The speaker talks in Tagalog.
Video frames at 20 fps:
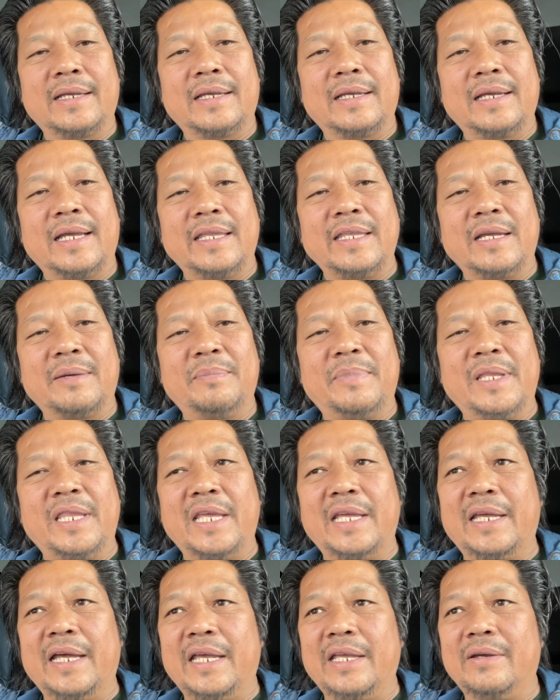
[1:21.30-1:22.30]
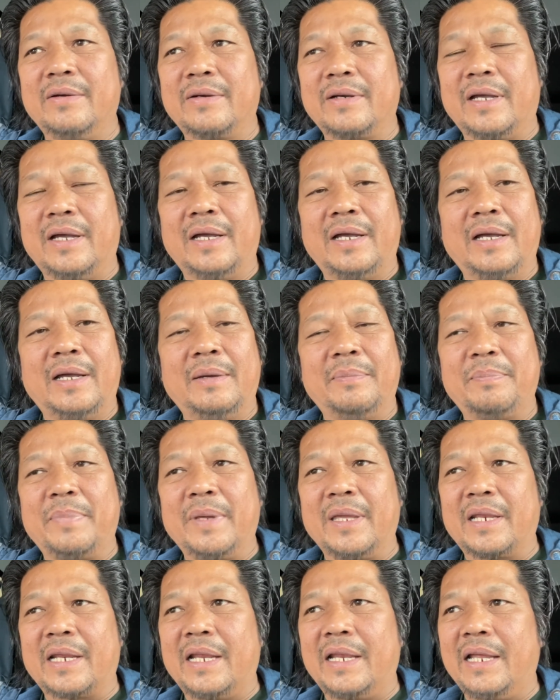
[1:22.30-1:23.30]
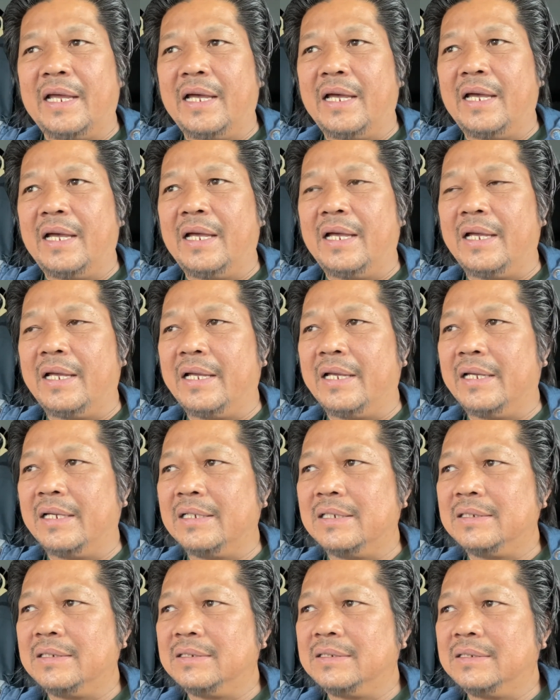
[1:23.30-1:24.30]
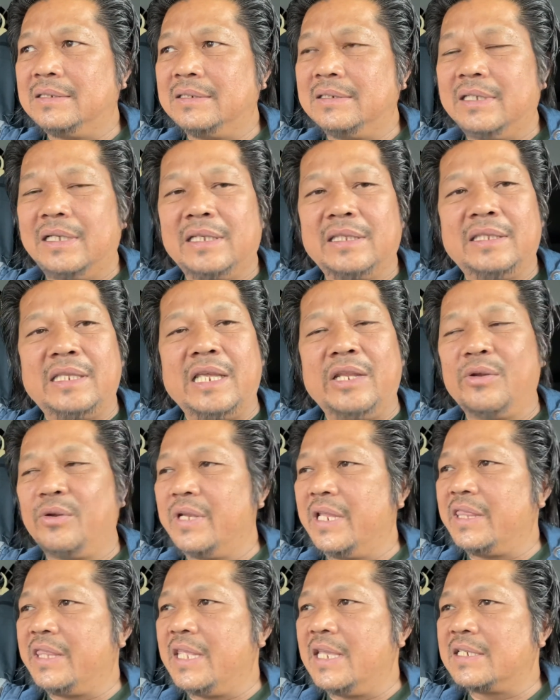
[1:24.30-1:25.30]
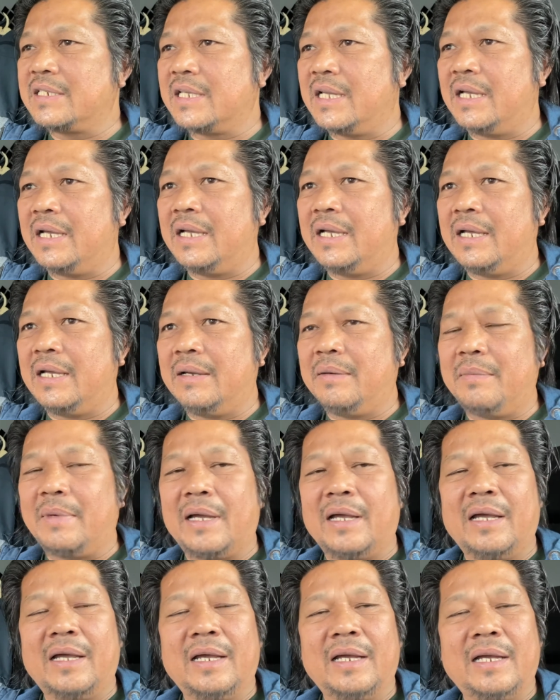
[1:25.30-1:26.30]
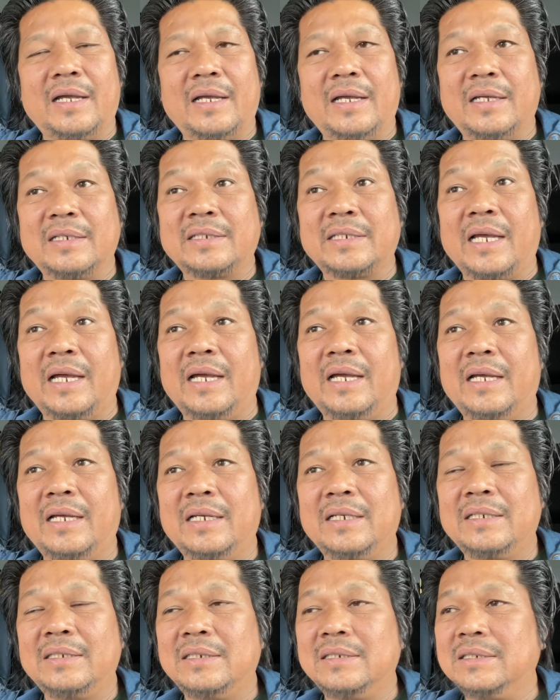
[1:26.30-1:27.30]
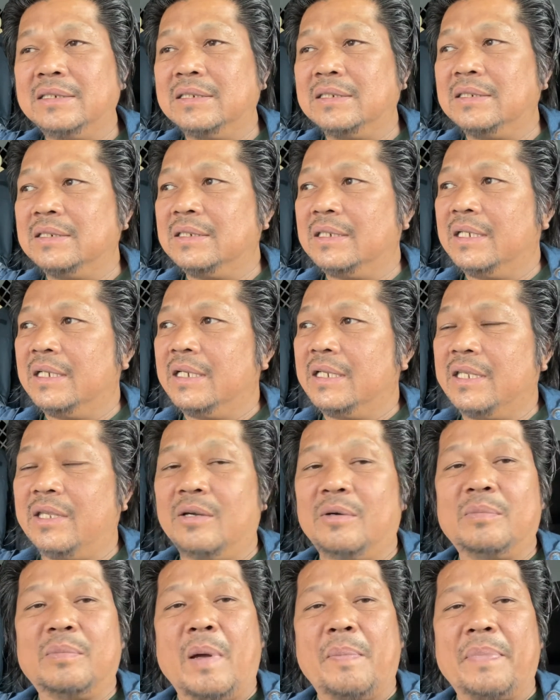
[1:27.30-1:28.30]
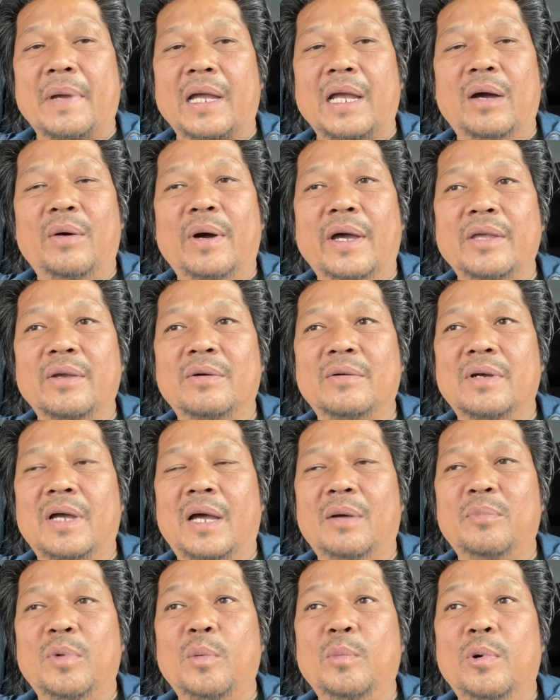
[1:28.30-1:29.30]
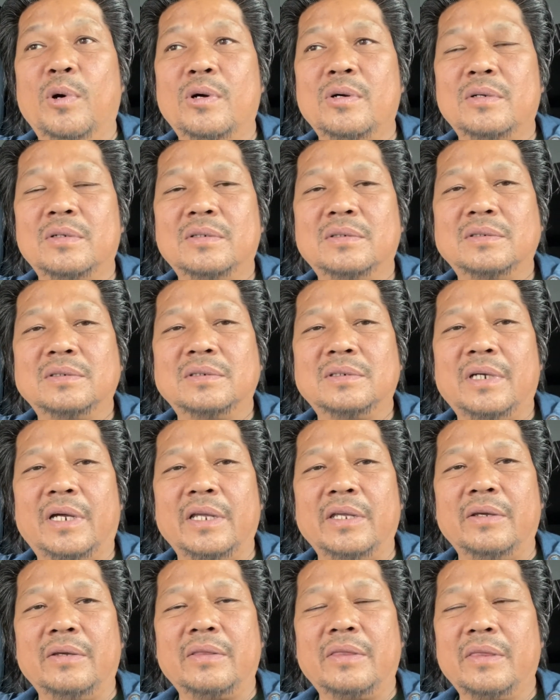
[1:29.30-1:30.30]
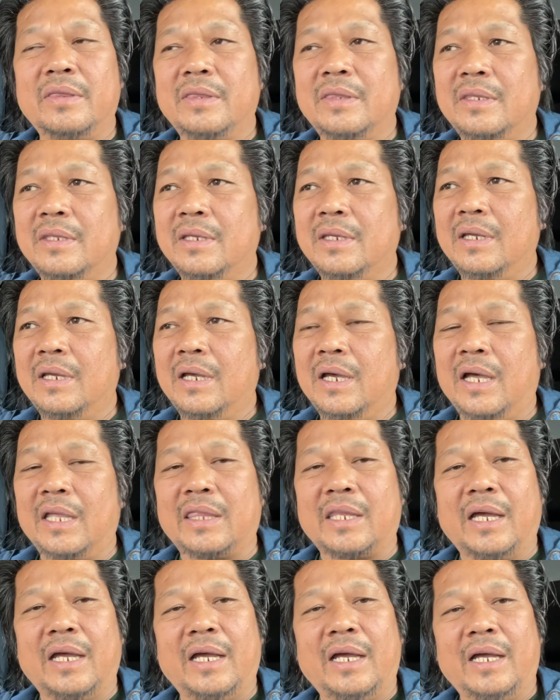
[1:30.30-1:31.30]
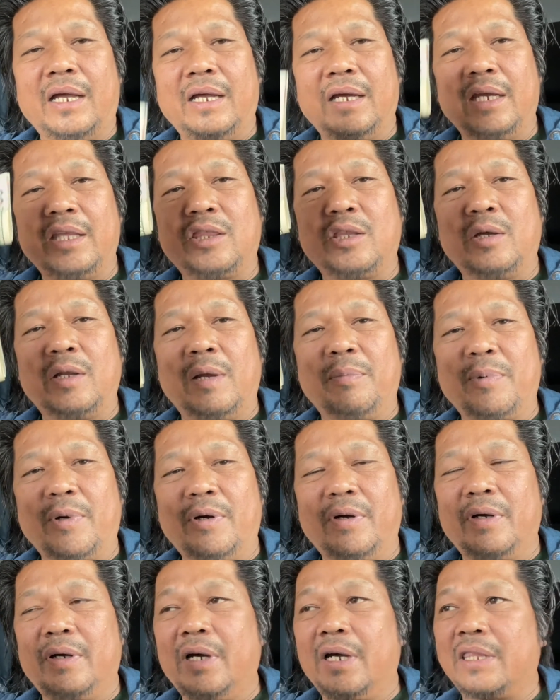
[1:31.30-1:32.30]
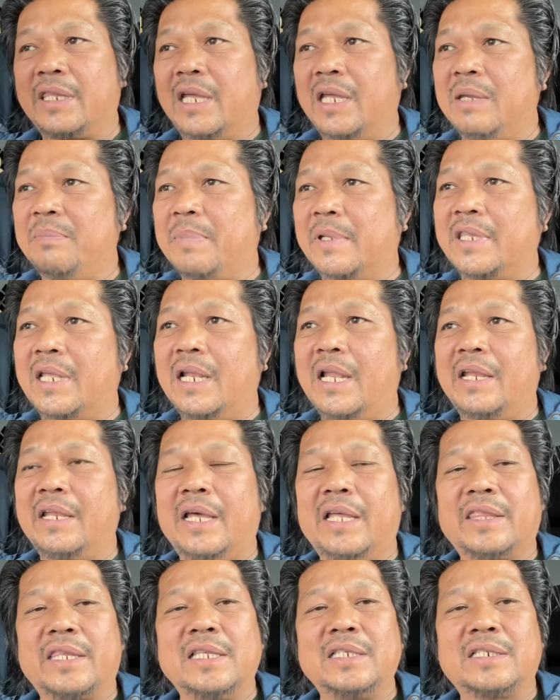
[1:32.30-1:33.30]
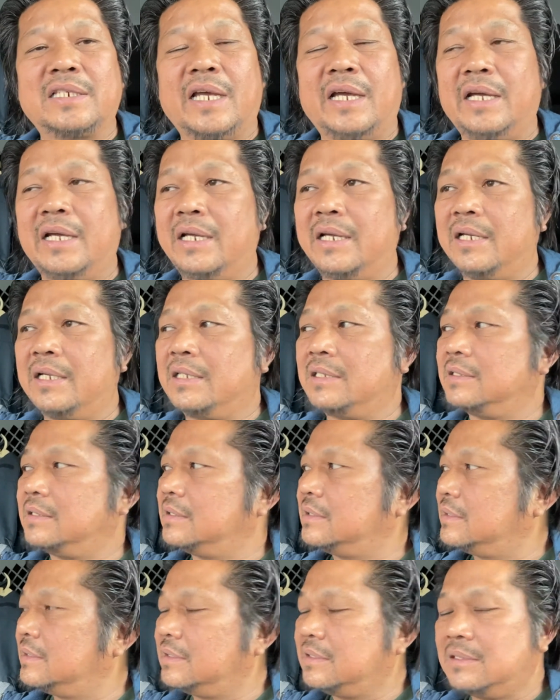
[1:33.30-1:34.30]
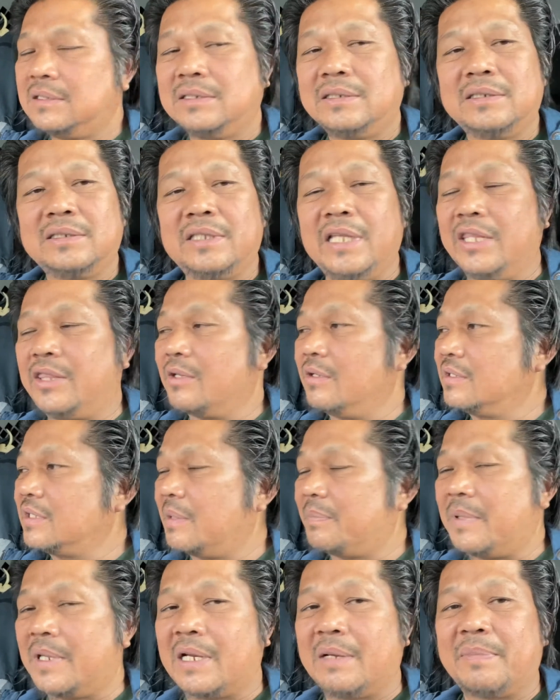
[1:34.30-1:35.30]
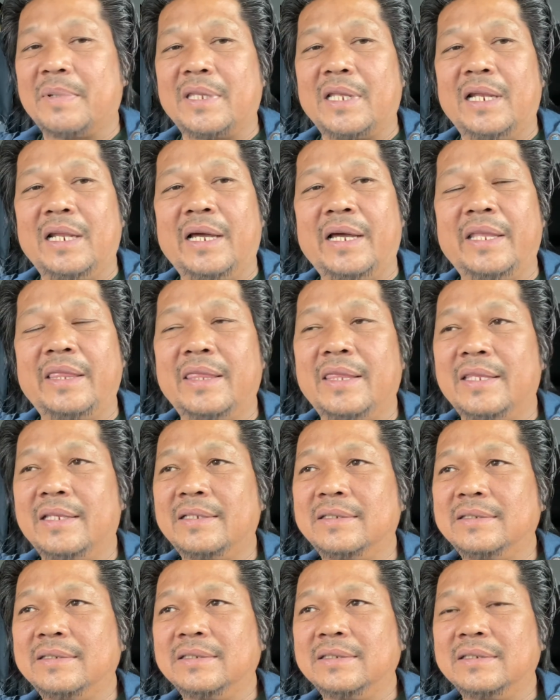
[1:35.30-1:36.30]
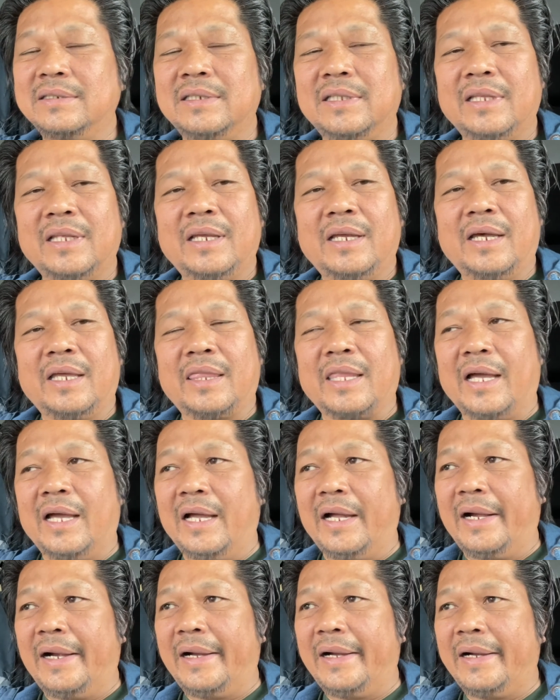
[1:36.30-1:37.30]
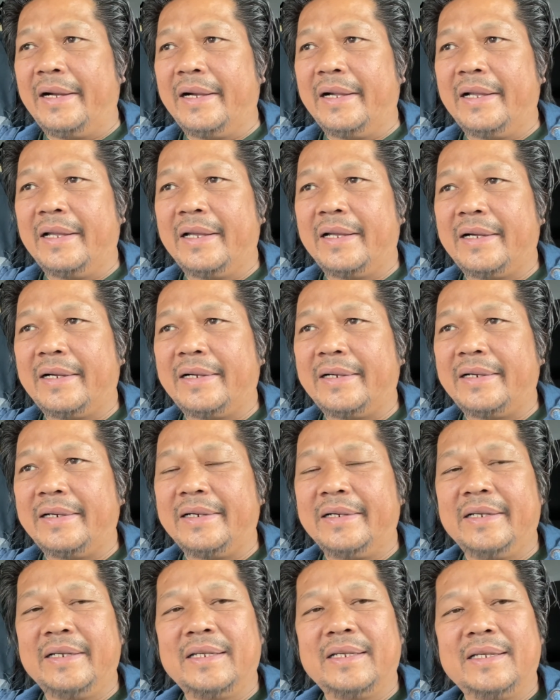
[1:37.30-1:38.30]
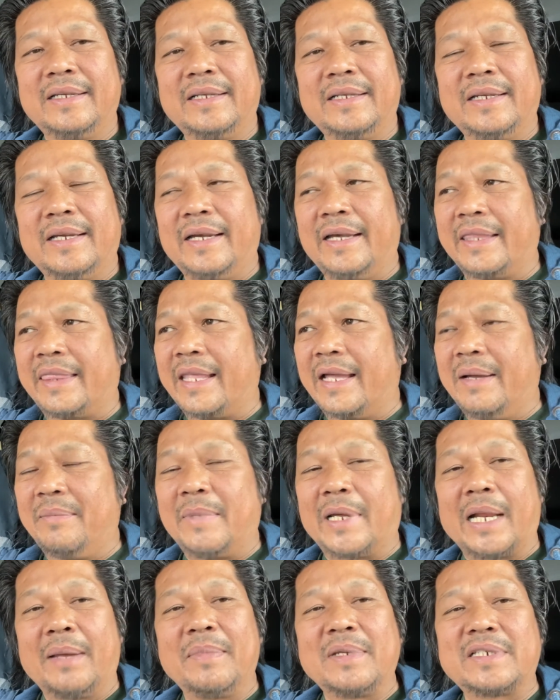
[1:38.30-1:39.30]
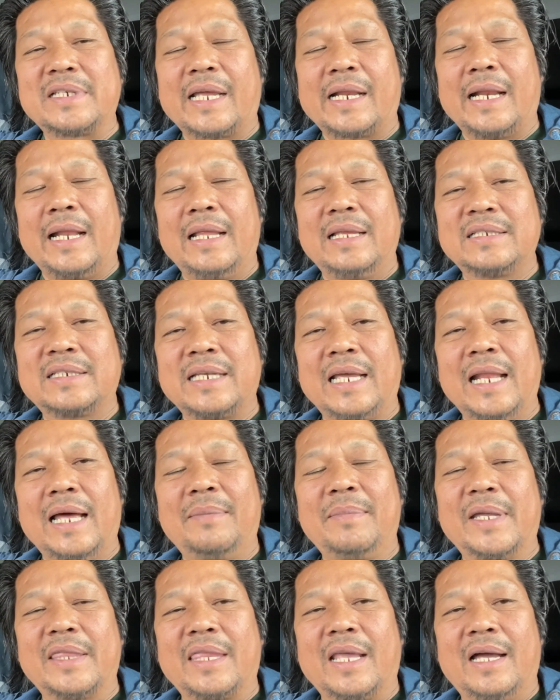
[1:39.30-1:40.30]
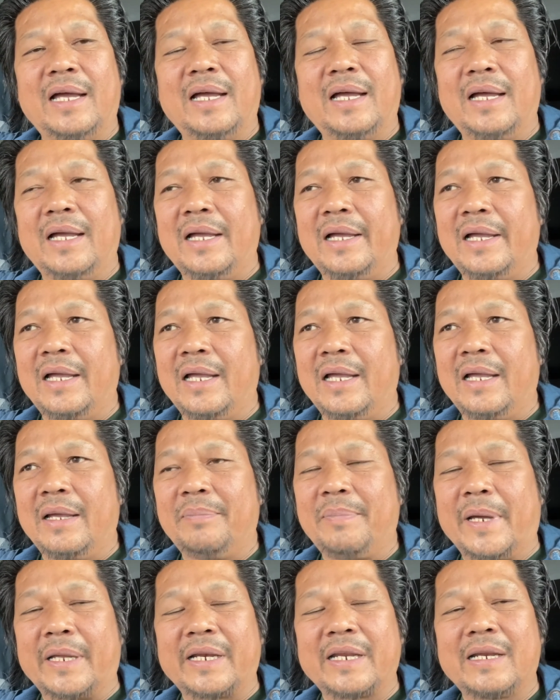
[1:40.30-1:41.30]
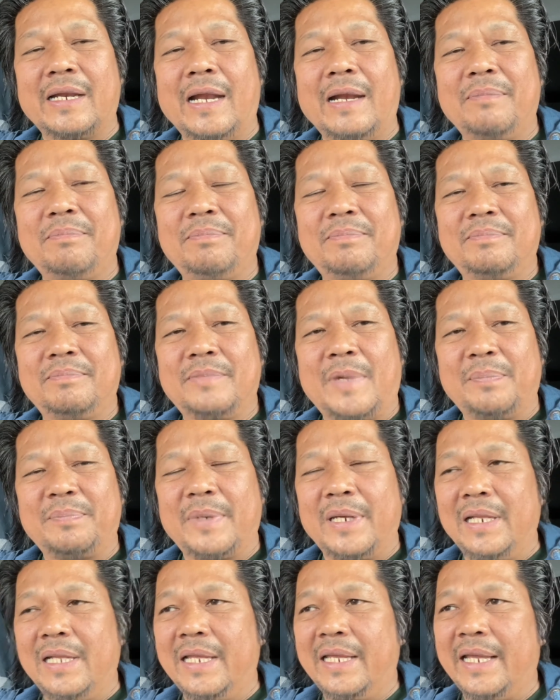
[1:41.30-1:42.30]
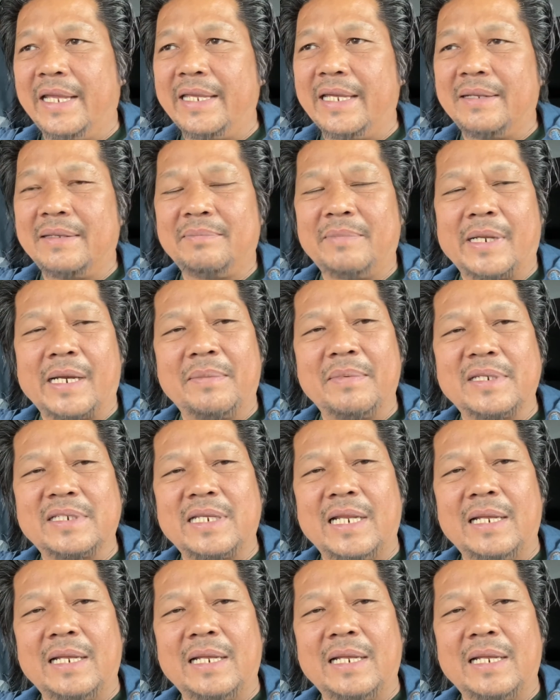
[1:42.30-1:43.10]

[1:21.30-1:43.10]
kanya binigay yung uh, pira na dinonate niya sa mga, sa yung papagawa yung uh, bubong ayun uh, ito na po at uh, ipadala natin sa dito sa Pira Padalahan at, uh, ah, at uh, maraming sal- salamat uh, parang Rob at PBA at maraming